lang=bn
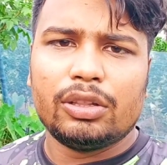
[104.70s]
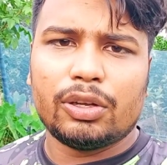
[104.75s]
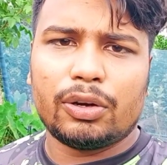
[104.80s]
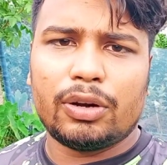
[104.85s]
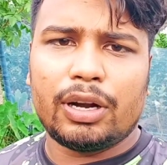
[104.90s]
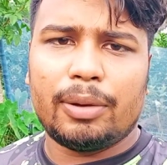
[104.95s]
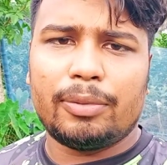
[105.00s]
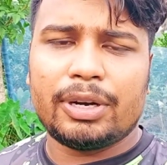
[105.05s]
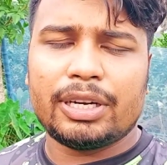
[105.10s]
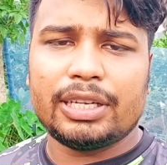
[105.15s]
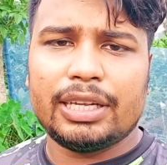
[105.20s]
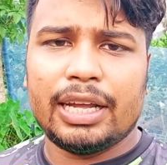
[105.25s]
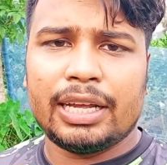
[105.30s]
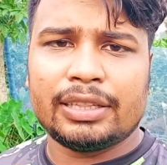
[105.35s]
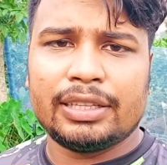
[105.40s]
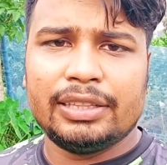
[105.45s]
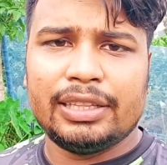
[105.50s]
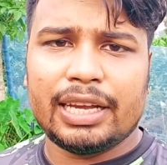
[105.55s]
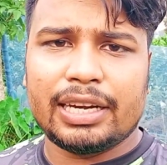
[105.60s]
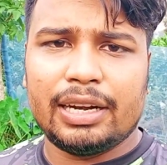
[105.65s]
তখন আমার
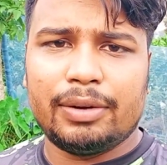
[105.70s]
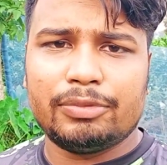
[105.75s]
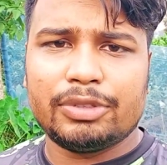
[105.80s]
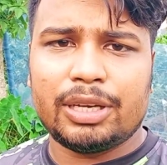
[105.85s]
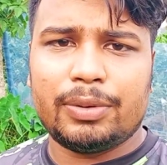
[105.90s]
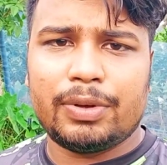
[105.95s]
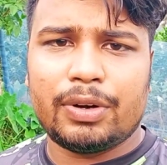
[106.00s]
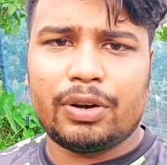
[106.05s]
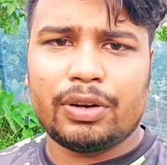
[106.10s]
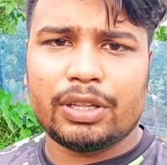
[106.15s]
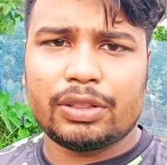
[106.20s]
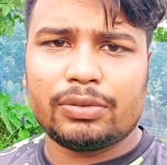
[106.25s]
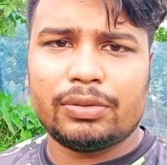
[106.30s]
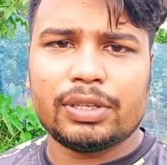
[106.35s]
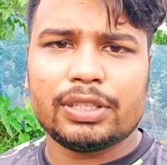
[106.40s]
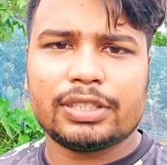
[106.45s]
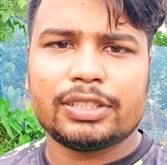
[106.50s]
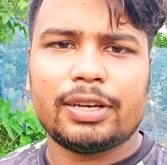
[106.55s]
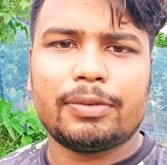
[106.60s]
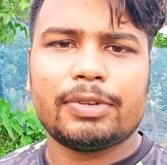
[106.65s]
একদিন দেখলাম যে আমার হঠাৎ
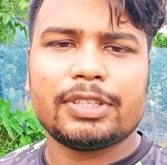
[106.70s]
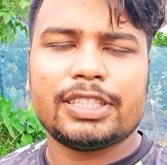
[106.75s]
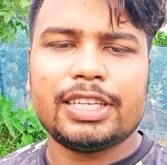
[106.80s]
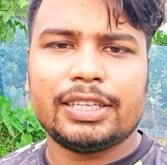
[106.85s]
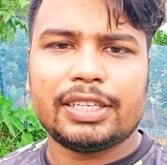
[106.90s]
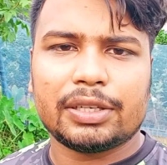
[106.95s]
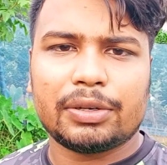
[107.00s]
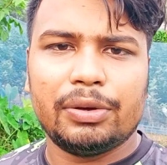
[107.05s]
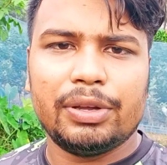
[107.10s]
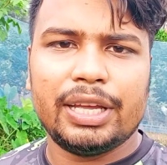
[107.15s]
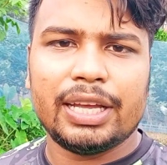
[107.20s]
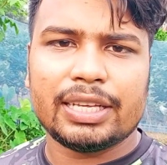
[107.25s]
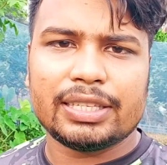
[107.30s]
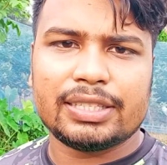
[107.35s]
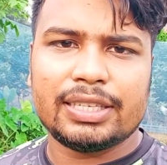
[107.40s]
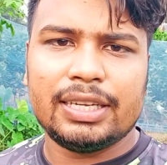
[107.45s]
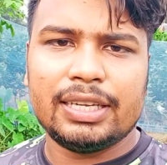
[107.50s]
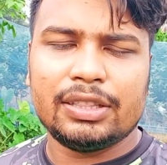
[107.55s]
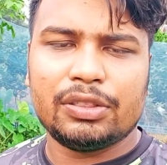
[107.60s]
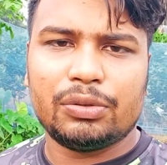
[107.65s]
করে যে আমার চেটাক হয়ে
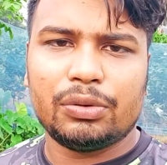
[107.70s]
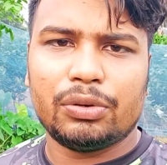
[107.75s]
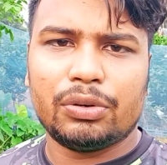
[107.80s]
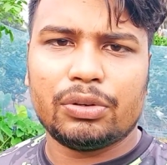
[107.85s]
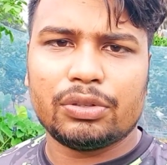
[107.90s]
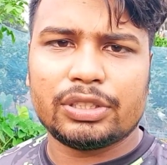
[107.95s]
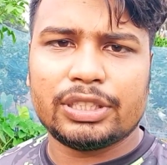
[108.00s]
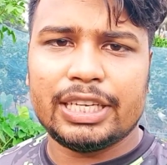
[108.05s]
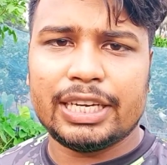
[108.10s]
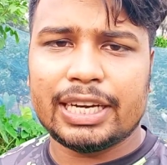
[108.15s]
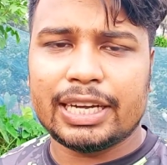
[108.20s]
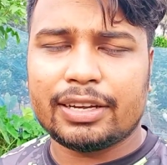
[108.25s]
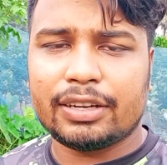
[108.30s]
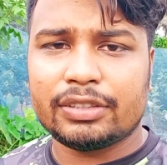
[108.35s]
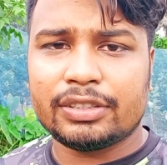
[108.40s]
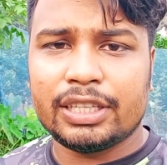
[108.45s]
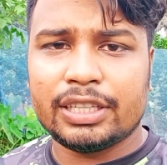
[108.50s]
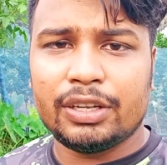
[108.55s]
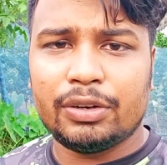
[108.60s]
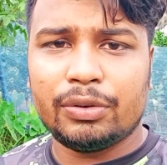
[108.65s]
আছে তো চেটাক
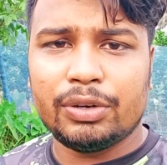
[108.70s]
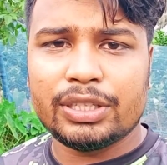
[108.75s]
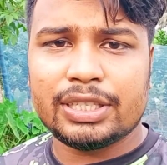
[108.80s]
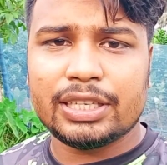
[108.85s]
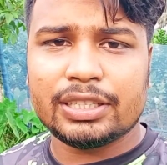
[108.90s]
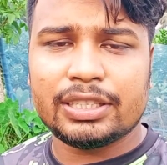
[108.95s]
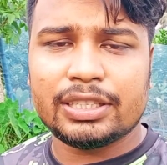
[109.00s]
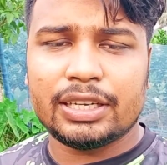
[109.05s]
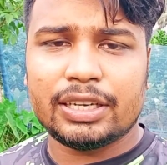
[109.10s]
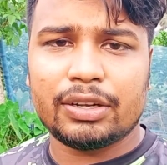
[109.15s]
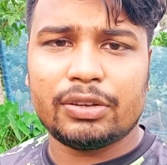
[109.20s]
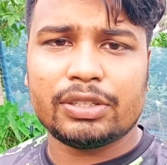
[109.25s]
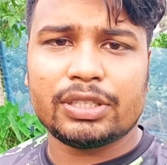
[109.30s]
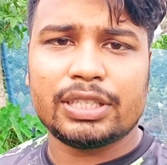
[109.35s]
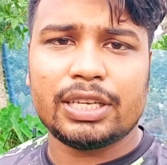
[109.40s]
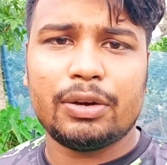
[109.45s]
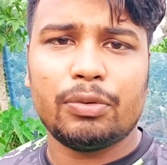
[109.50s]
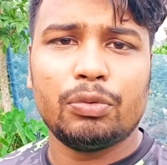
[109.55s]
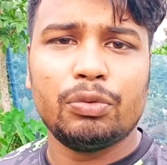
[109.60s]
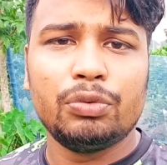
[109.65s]
যেদিন হয়েছে সেটা
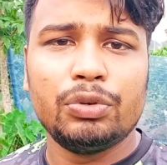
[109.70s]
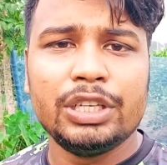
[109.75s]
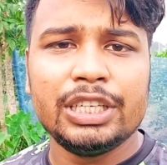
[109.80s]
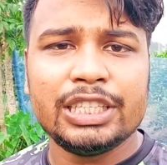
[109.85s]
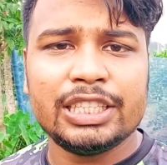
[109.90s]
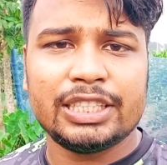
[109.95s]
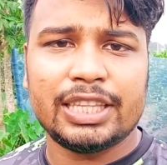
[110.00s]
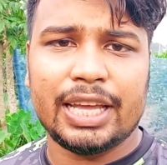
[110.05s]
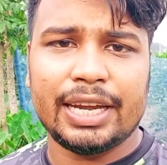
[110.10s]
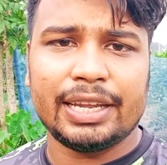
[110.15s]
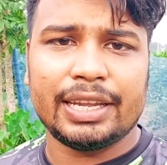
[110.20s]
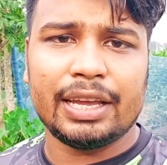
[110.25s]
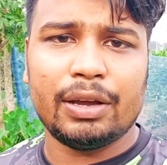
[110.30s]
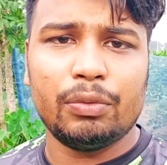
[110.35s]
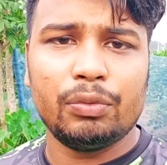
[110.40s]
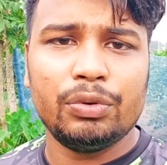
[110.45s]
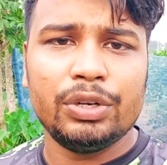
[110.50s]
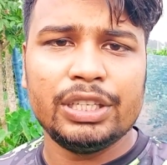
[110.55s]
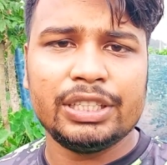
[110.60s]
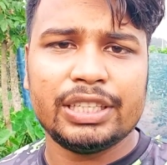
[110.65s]
হচ্ছে উনিশ তারিখে
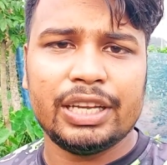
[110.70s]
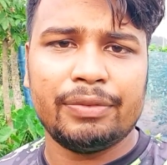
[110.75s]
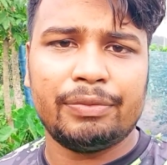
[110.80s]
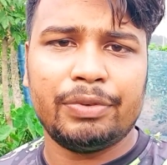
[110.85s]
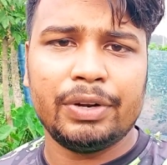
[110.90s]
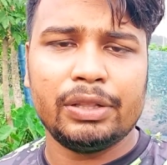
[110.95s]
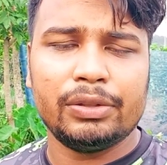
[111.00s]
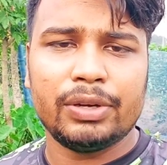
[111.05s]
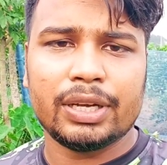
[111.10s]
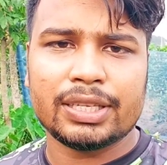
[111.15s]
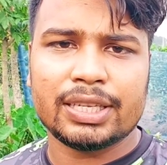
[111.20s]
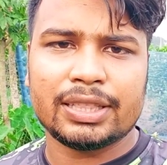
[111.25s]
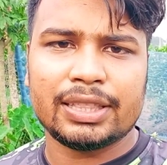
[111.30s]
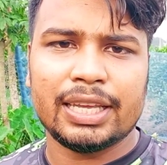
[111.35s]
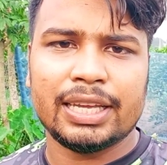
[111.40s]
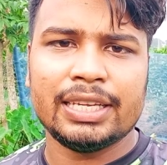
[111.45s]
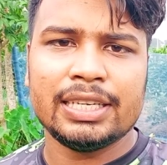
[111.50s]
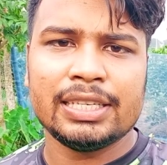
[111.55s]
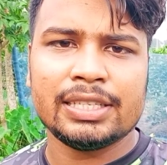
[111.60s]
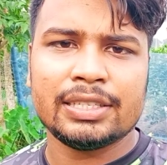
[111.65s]
উনিশ এপ্রিল দু
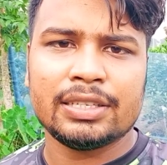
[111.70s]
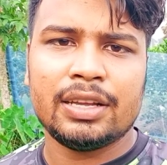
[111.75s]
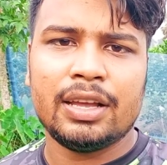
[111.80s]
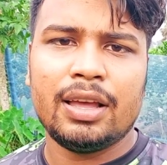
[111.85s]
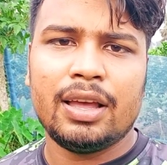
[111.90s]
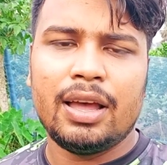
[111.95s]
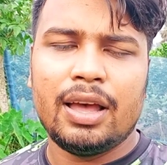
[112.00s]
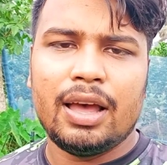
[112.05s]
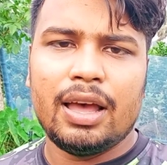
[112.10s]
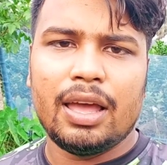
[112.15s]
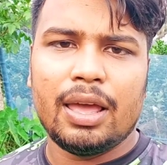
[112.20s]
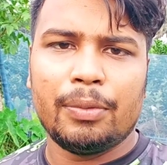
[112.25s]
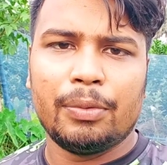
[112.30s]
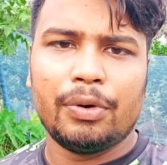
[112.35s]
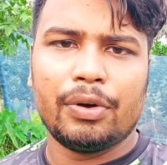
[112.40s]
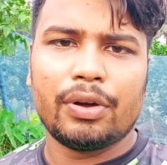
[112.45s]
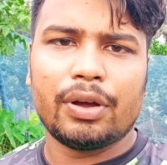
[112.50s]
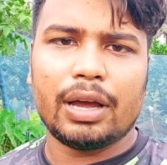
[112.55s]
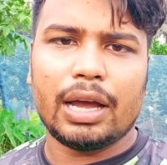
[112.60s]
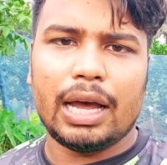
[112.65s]
এবং